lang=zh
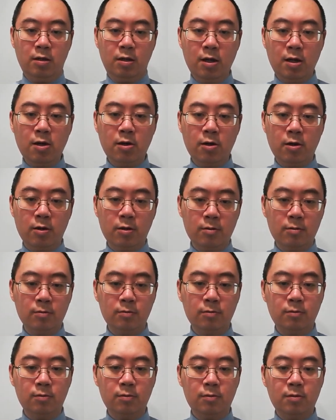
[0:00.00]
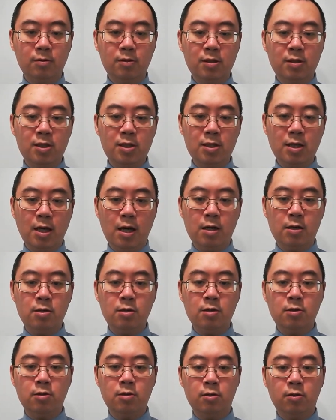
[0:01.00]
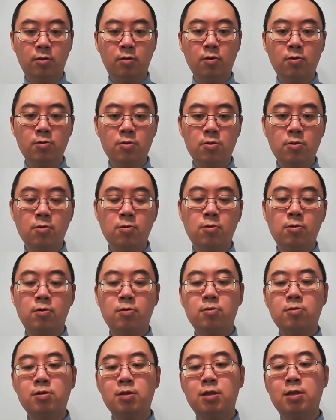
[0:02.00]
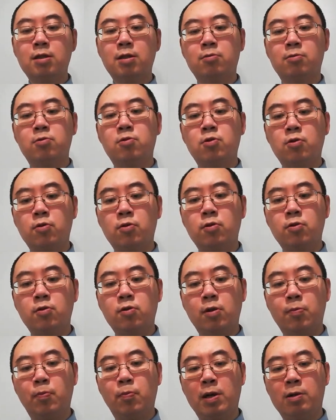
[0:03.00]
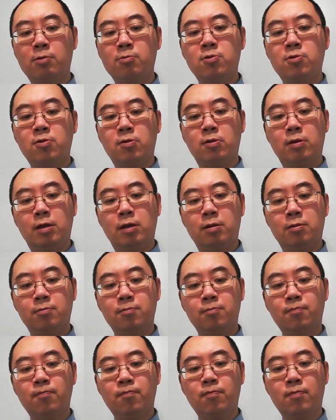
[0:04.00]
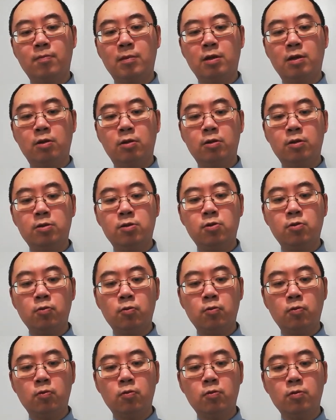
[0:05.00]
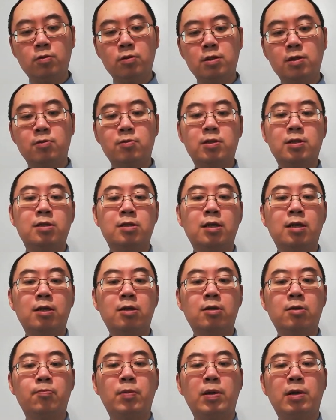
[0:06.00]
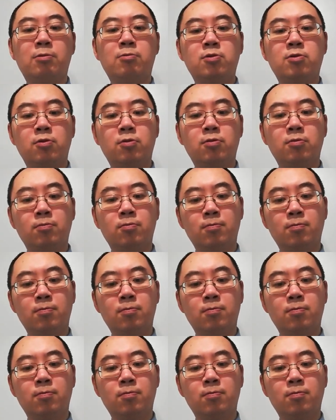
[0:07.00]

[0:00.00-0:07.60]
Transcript: 第二，善恶对错是有绝对的标准的，而主就是这个标准。